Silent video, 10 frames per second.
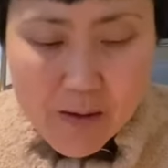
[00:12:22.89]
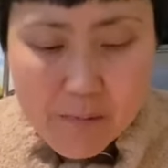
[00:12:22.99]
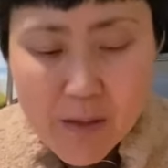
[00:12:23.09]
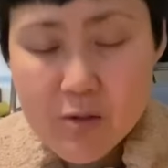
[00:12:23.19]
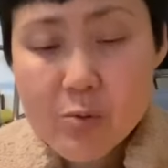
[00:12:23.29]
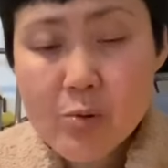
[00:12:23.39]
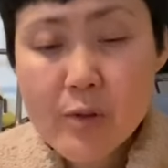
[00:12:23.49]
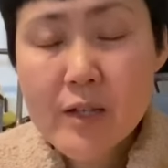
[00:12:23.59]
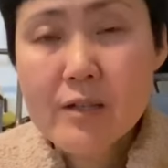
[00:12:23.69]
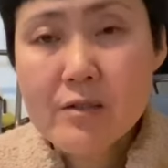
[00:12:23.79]
まあ、と
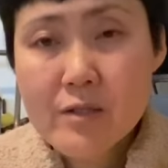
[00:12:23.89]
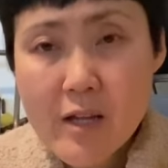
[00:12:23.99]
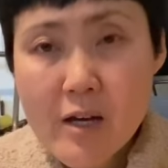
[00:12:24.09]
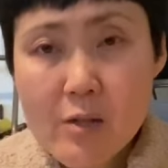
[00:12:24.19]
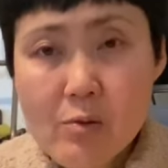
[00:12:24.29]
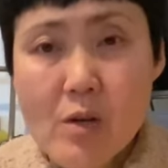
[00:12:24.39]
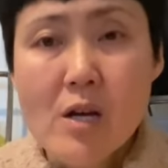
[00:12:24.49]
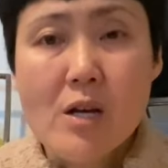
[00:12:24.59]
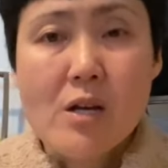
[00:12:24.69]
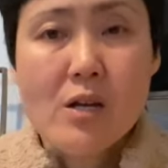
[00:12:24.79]
りあえずね、あの、
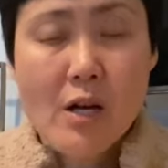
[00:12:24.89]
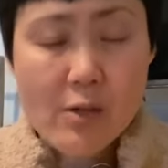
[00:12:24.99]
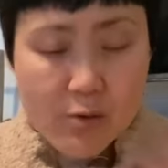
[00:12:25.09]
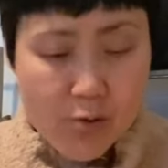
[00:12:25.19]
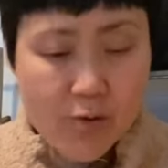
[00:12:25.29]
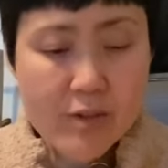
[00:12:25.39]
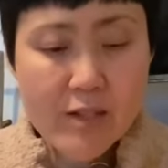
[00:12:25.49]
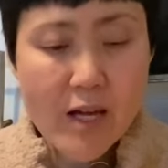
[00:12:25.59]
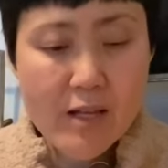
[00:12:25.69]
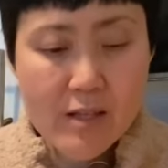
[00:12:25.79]
あの出
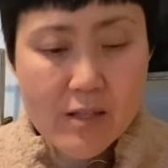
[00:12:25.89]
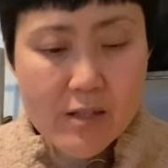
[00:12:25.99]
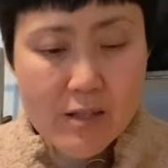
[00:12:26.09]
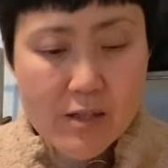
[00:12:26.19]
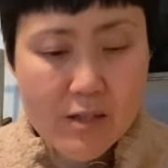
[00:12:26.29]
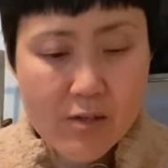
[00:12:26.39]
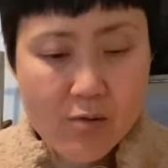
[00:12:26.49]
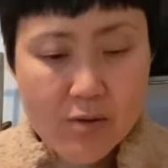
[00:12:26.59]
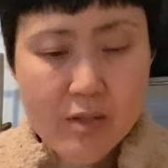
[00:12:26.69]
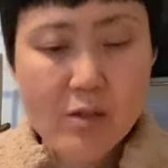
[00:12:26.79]
産、
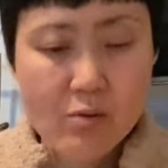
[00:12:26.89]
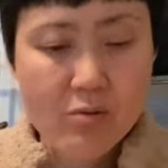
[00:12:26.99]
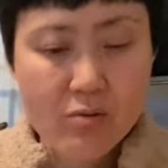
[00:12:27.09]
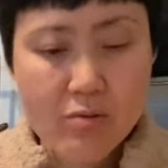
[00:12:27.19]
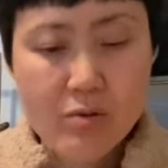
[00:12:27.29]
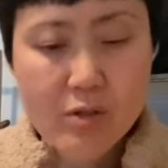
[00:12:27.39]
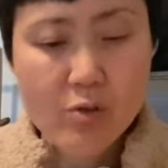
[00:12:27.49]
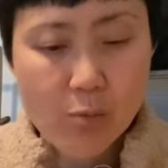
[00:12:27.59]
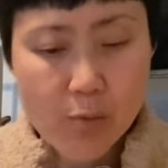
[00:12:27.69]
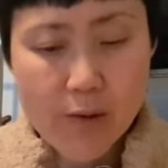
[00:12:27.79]
出産と入院
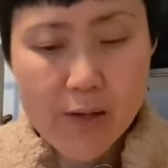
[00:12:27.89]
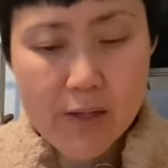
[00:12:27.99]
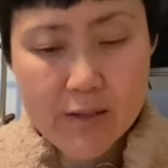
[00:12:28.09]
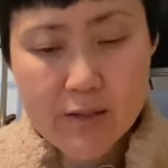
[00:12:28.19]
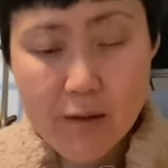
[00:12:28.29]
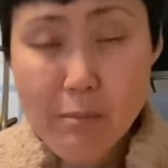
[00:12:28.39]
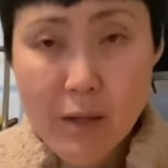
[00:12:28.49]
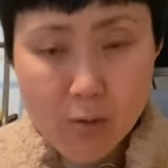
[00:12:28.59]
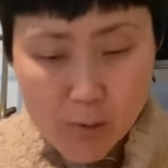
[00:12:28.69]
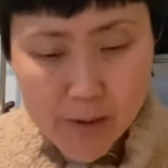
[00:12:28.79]
のみは1000
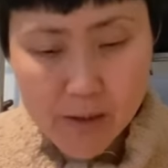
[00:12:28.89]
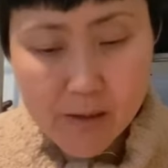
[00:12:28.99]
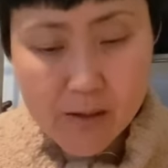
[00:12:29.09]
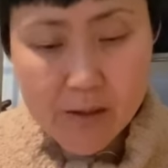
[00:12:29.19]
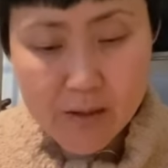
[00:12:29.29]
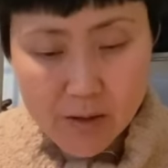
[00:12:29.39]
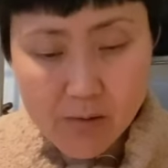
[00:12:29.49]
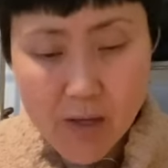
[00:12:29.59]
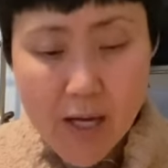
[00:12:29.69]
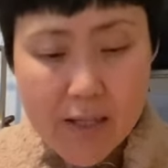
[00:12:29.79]
万超えだったんですけ
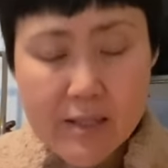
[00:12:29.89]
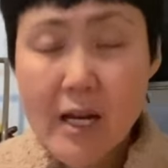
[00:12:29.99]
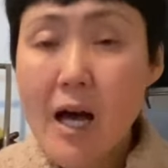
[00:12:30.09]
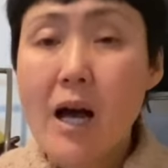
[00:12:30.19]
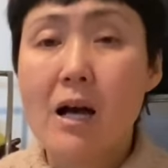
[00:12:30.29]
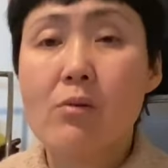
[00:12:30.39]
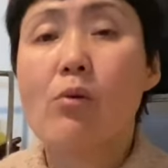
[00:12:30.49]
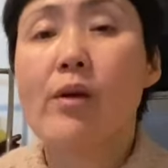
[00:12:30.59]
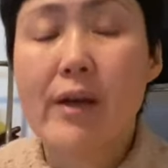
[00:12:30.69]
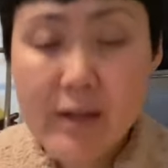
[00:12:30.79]
ど、じゃあ
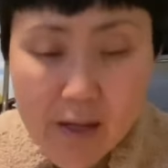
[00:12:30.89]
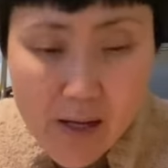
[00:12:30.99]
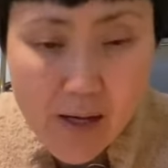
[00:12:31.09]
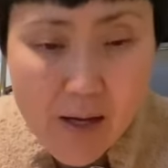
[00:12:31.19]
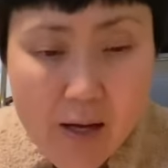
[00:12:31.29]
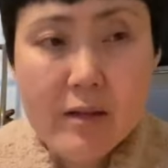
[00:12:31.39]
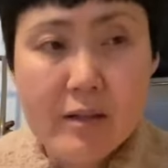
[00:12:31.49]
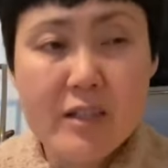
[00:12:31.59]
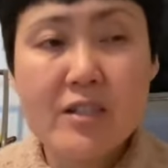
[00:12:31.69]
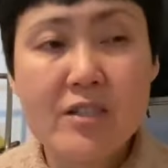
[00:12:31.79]
これが、
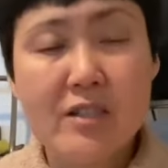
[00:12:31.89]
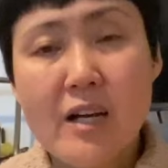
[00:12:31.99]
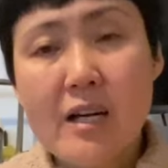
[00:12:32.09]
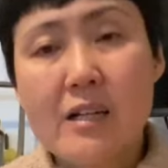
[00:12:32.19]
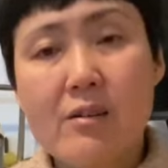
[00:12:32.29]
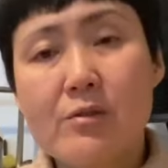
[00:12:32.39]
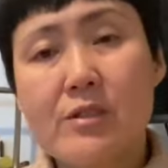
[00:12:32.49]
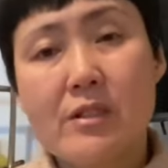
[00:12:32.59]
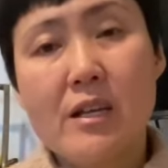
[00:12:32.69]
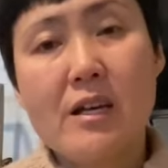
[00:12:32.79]
妊娠が発覚
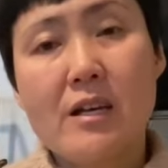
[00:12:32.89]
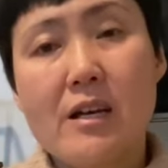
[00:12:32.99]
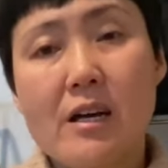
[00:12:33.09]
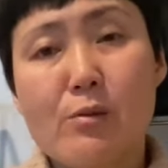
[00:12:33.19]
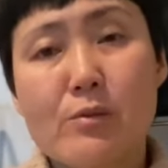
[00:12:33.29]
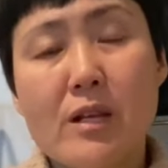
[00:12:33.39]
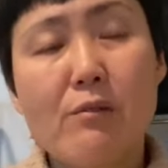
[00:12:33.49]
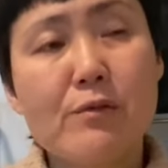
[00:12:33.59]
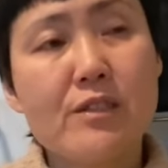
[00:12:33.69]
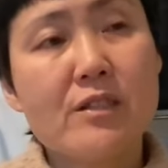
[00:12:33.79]
して、あの産
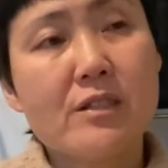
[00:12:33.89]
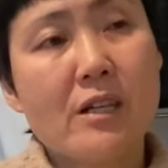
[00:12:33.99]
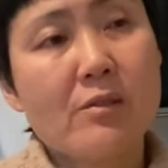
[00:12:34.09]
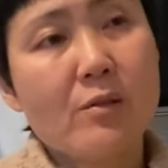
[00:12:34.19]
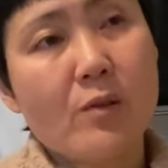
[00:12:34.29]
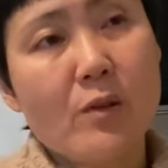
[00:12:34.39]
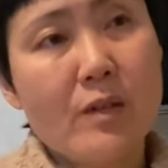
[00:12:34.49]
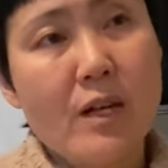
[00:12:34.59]
婦人科の方あの